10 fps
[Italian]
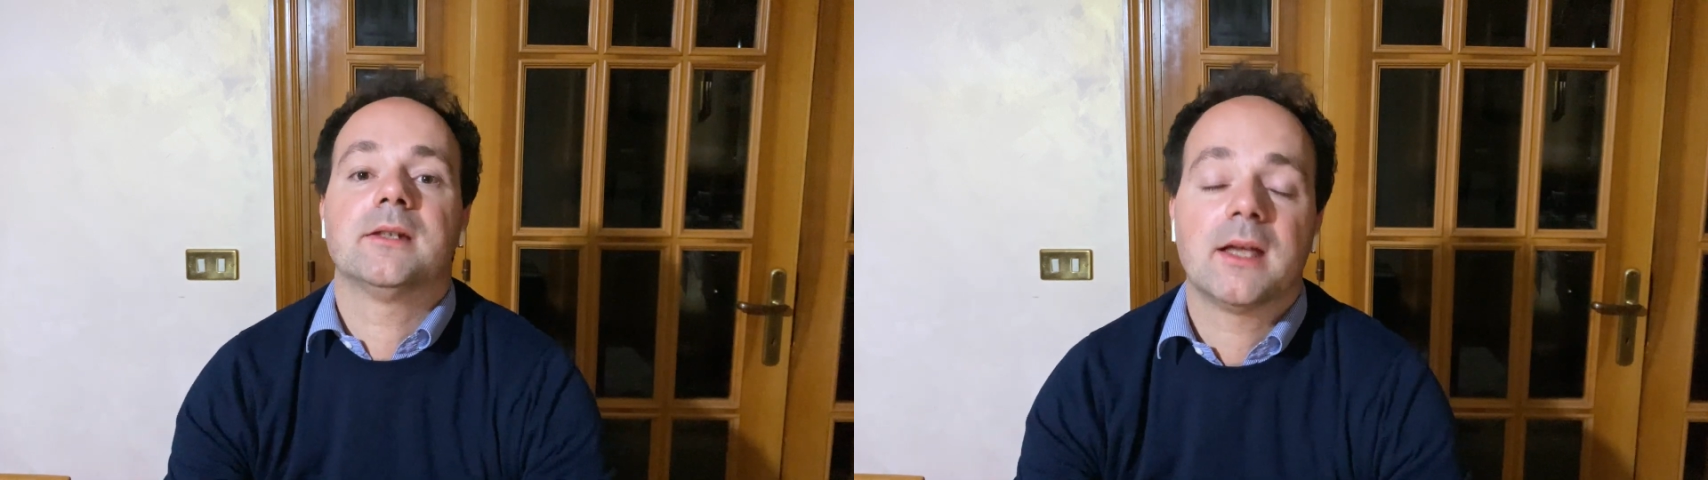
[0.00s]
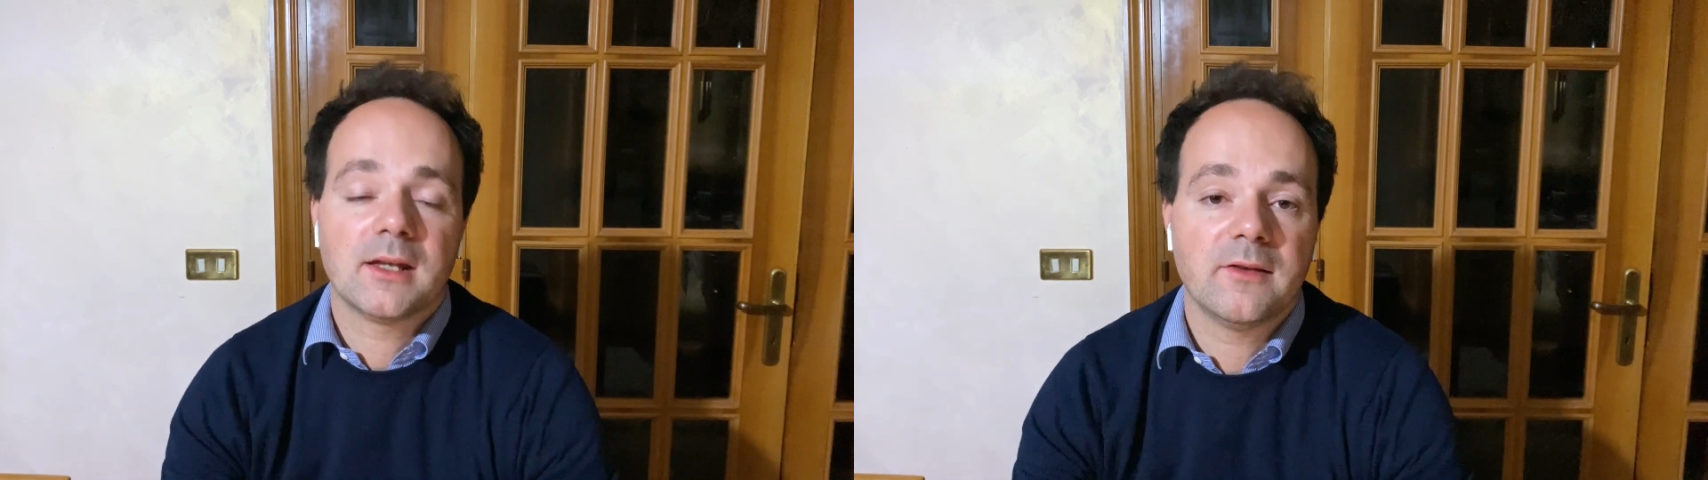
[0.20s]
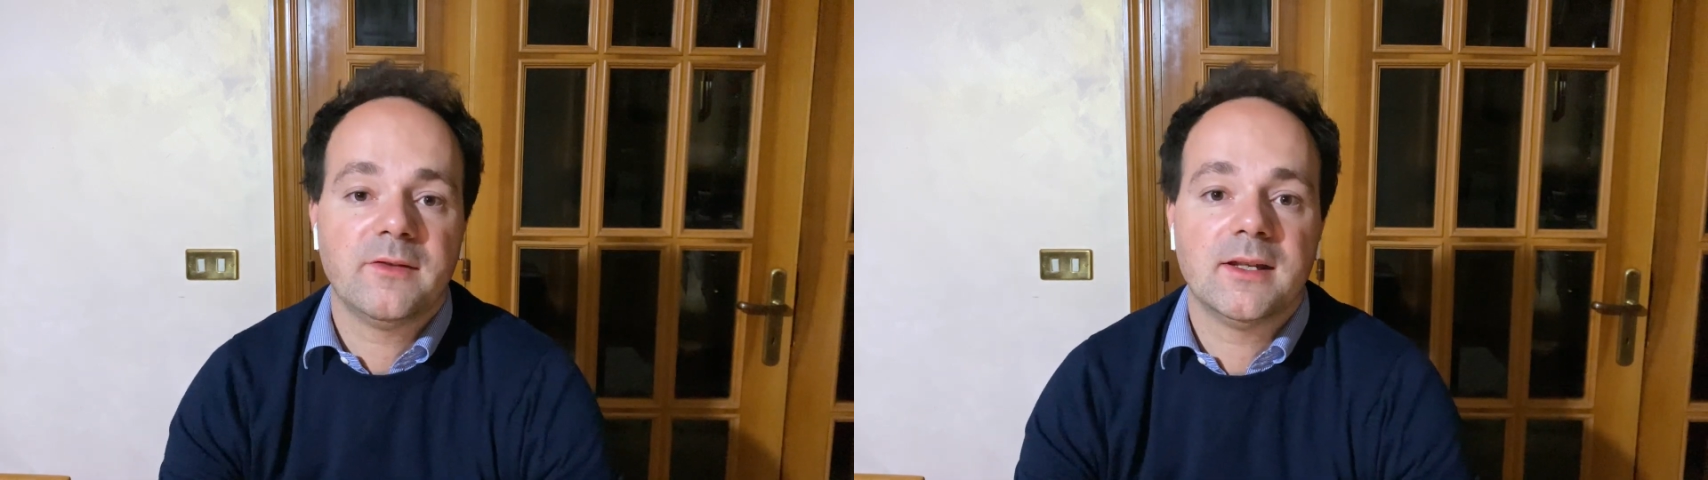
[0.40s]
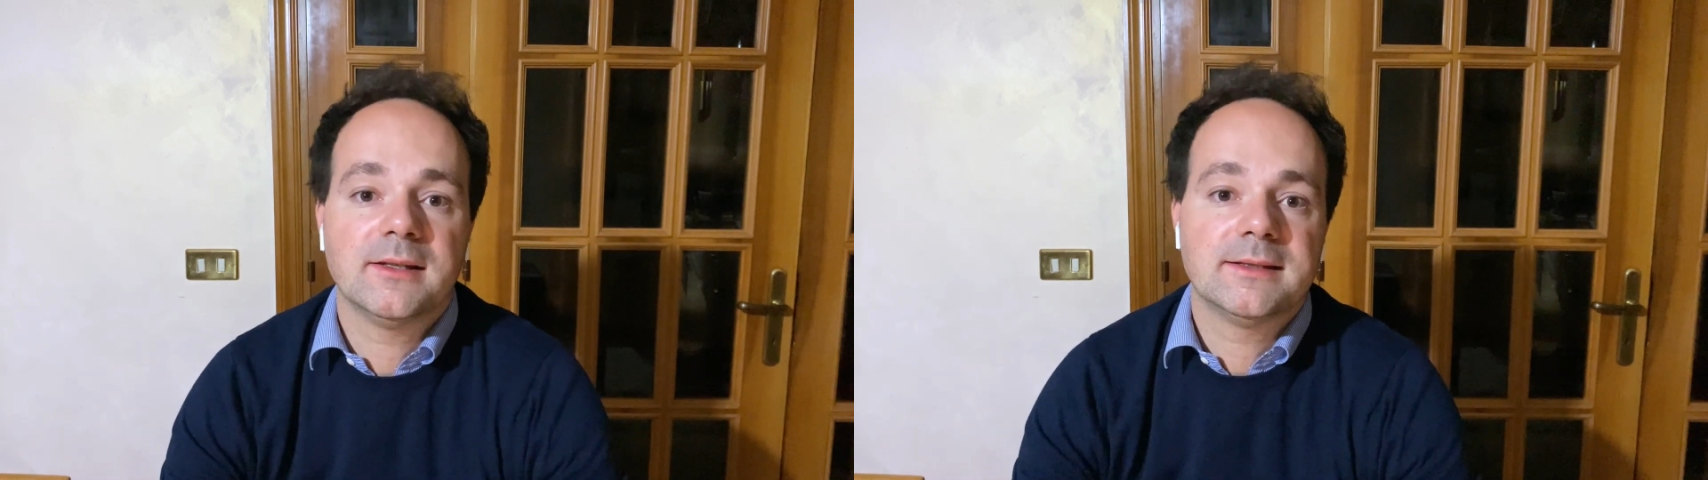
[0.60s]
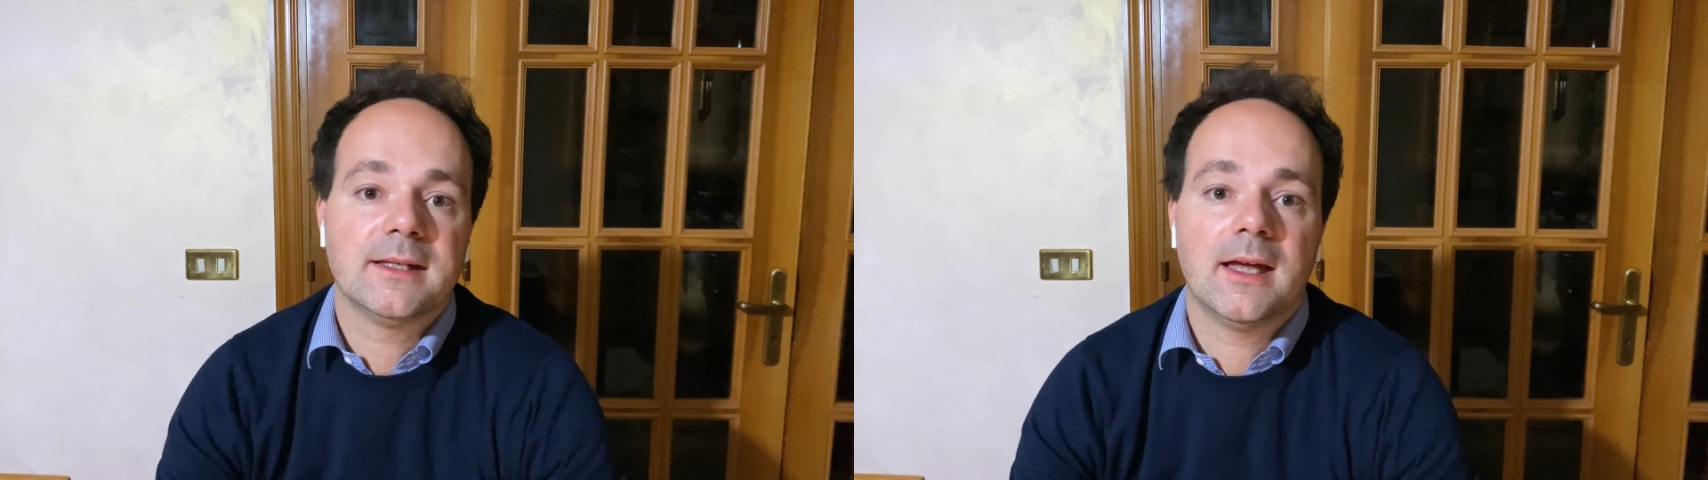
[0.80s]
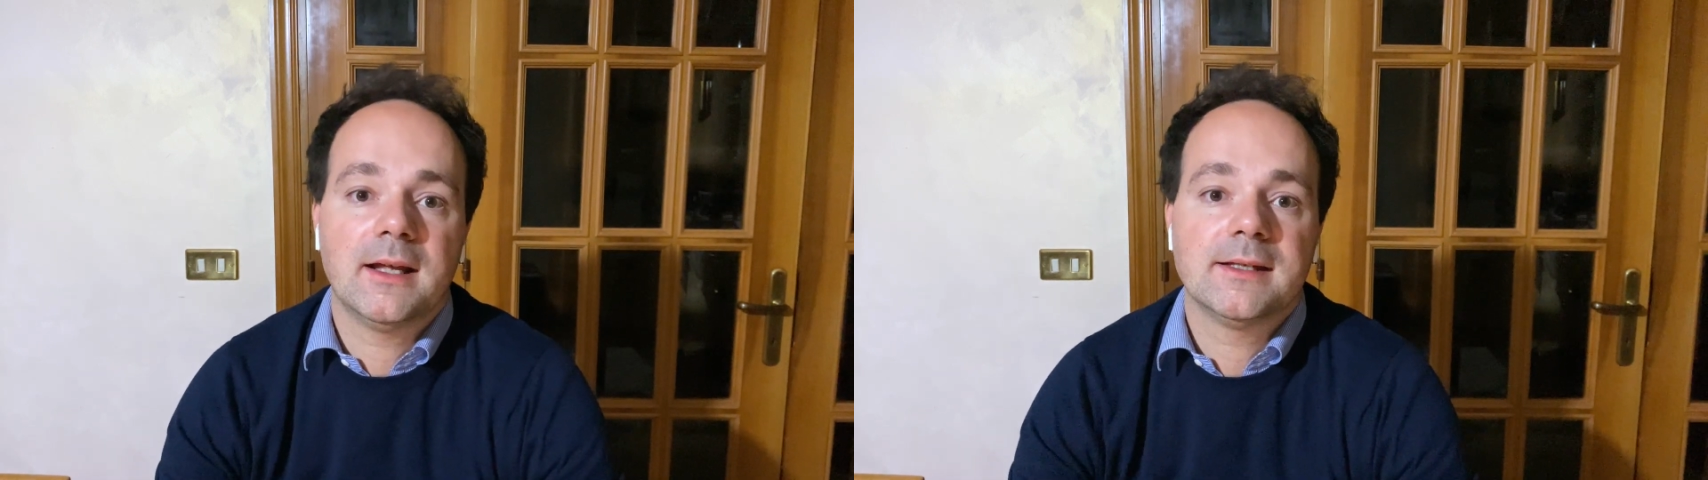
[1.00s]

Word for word: anche finanziari,